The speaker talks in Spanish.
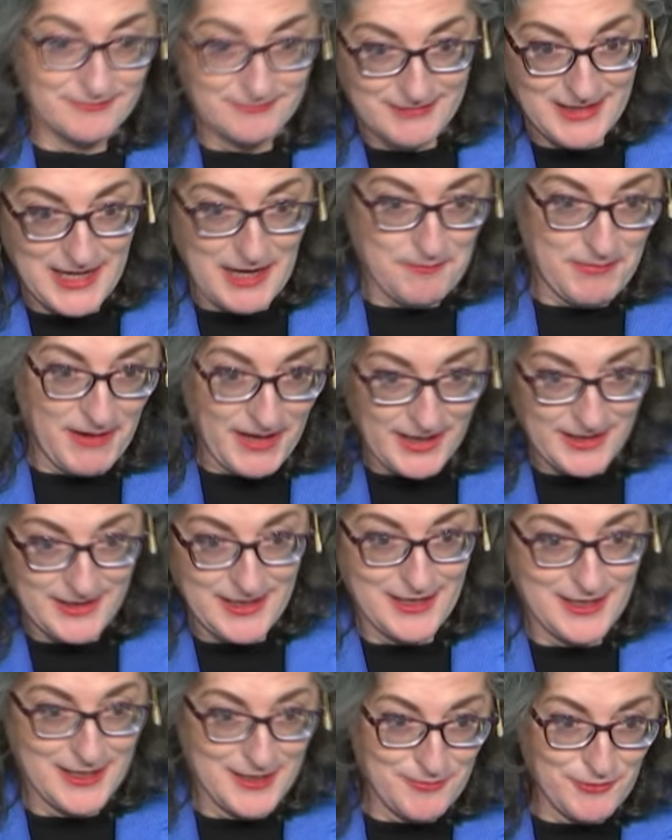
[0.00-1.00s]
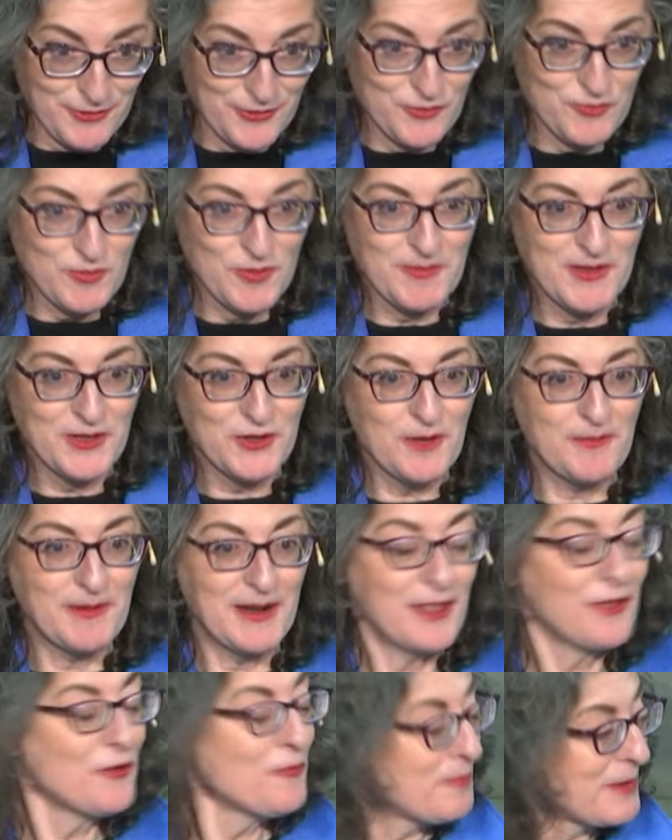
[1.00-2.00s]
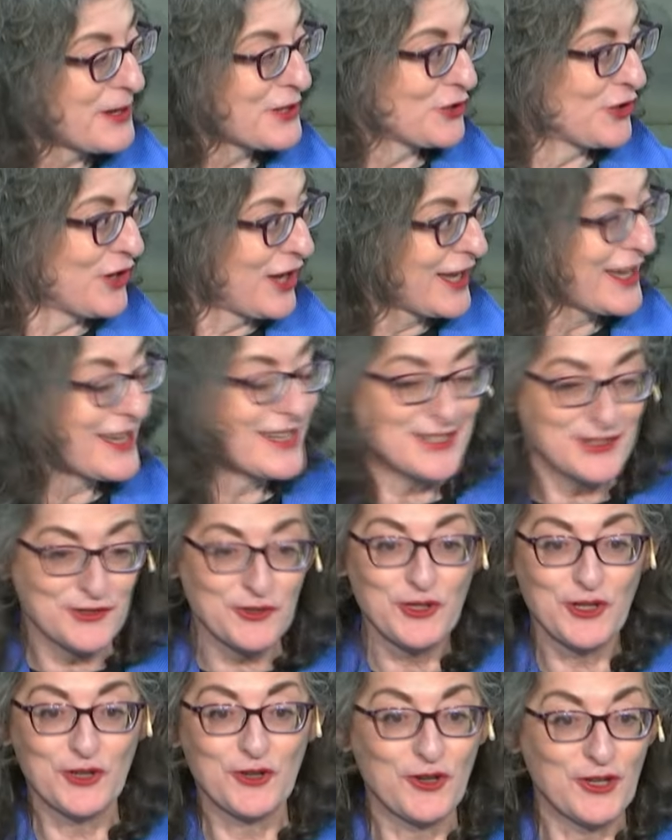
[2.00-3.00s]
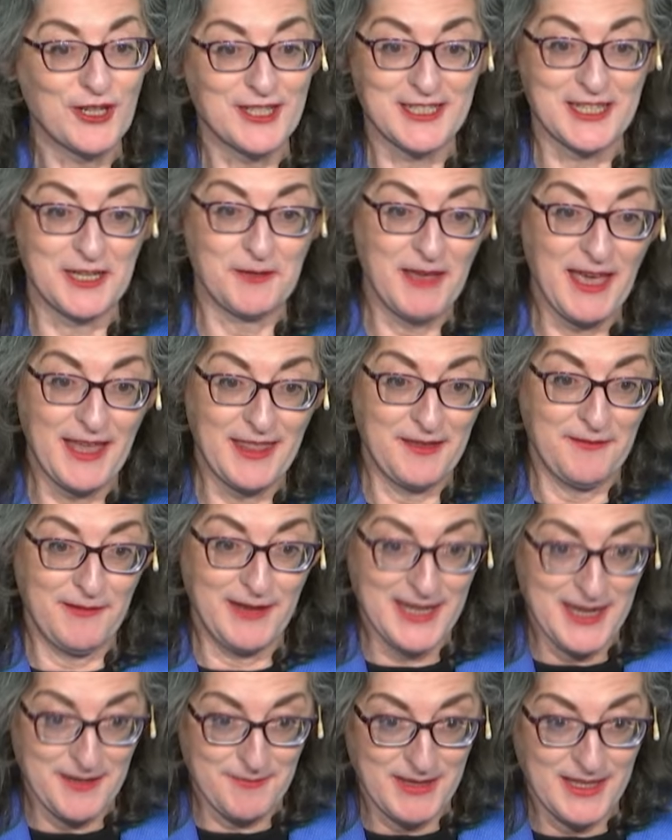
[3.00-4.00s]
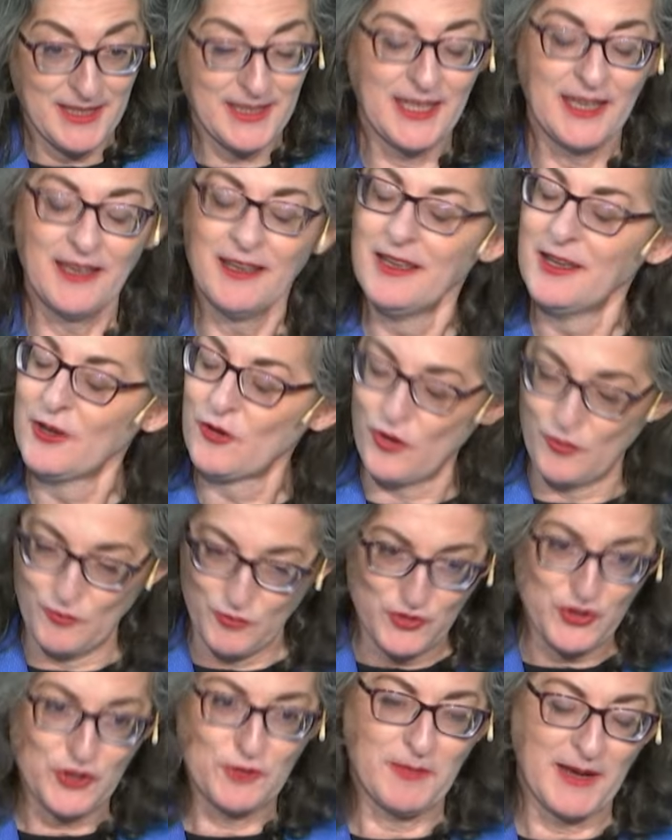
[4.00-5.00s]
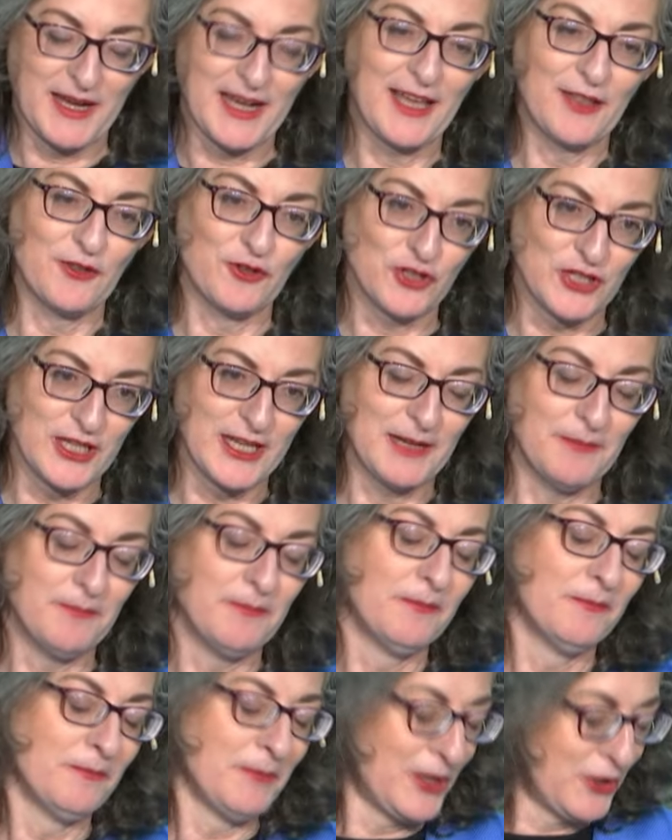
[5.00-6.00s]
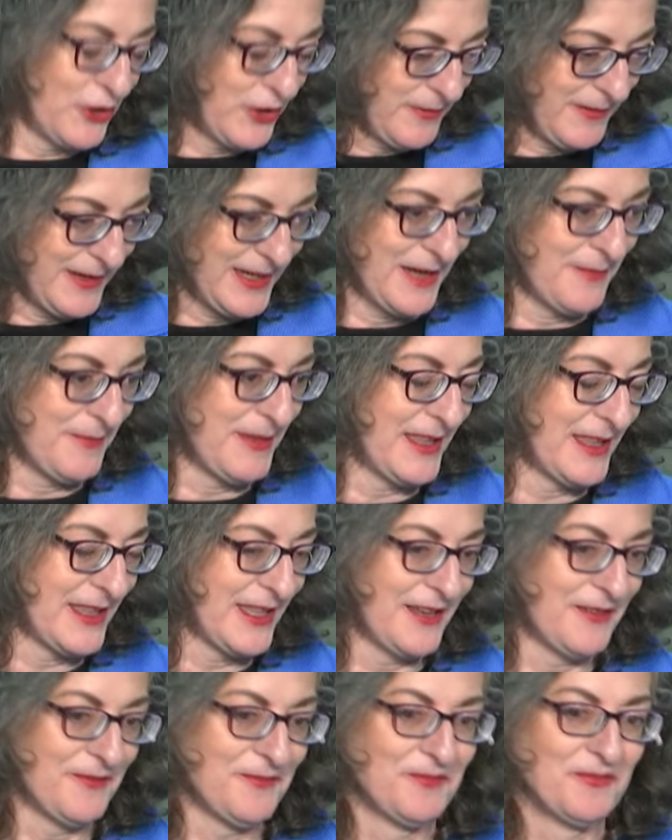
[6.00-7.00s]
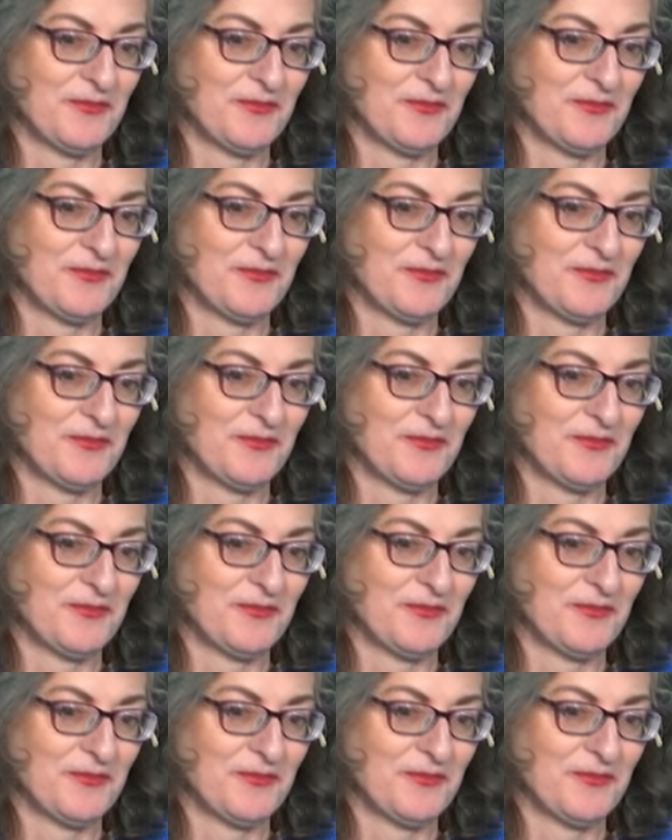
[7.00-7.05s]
de la página del libro, en un momento aparece un personaje histórico que escribía divinamente, con muchos pecados él, pero divinamente,